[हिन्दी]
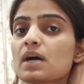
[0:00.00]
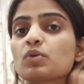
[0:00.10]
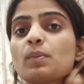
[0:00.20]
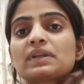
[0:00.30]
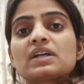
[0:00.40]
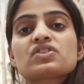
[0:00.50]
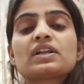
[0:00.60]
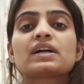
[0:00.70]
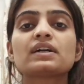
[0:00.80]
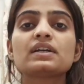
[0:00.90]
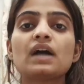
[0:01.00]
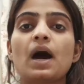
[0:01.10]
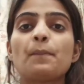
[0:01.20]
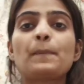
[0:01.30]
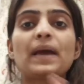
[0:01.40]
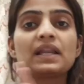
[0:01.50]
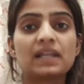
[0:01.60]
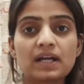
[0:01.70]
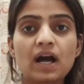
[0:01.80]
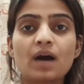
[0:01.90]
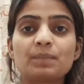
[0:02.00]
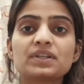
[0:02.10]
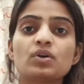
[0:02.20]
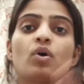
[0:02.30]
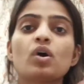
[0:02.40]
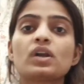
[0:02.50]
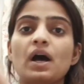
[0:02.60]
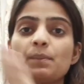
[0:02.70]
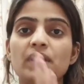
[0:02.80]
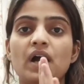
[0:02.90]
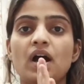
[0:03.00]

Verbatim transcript: तो इससे आपको आपको पता चलेगा कि आप पहले कहाँ पे थे हो और